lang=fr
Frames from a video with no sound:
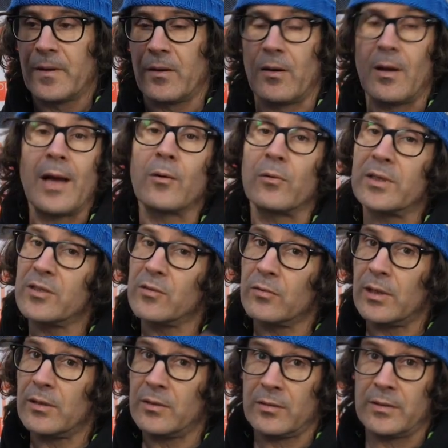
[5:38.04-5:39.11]
à condition
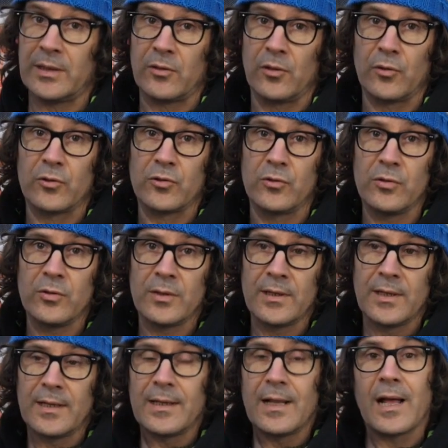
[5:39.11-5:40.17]
d'être entretenue
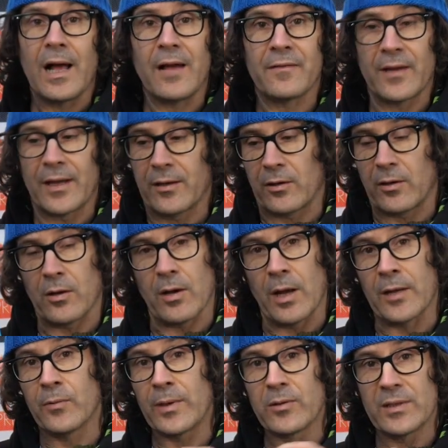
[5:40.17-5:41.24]
avec euh,
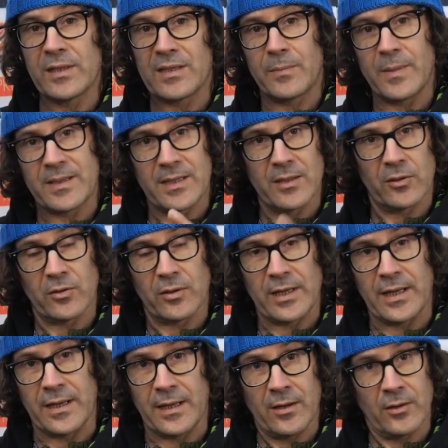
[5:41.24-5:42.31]
un noyau désépaissi entre
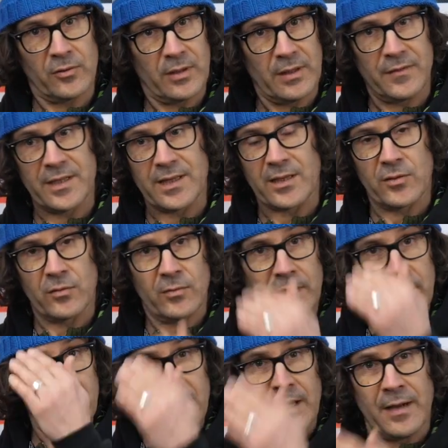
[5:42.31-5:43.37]
les, entre les fixations
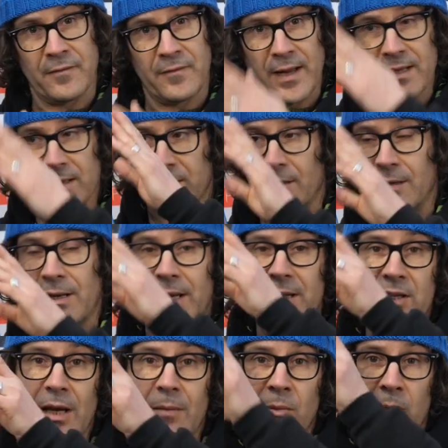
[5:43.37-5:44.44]
et un flex
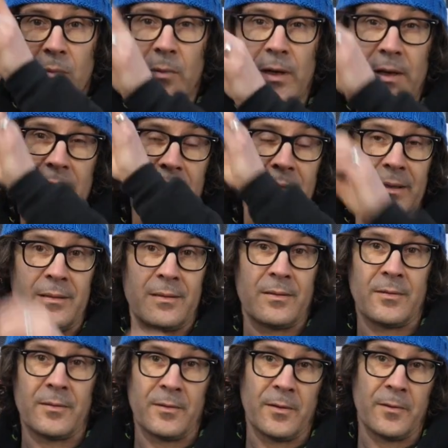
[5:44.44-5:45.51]
légèrement euh,
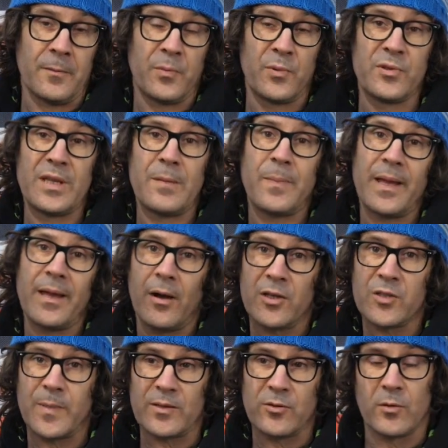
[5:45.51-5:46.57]
euh, plus épais
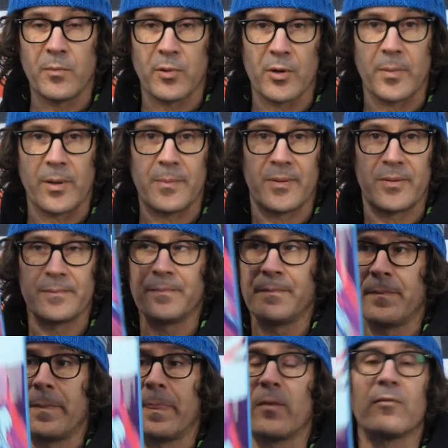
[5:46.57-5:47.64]
en spatule pour le pop.
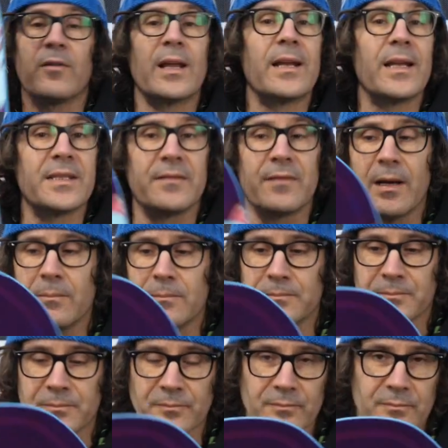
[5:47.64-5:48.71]
Donc voilà la diva
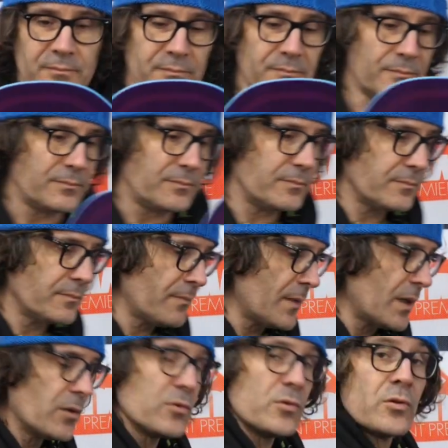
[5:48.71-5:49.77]

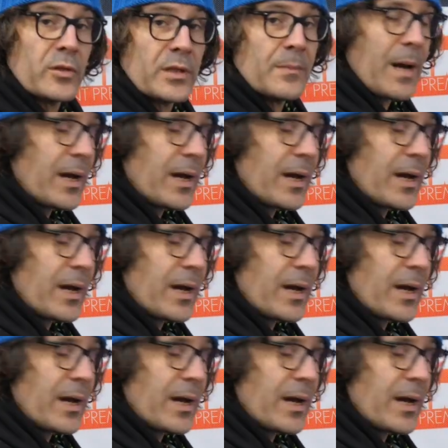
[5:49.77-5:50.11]
du côté de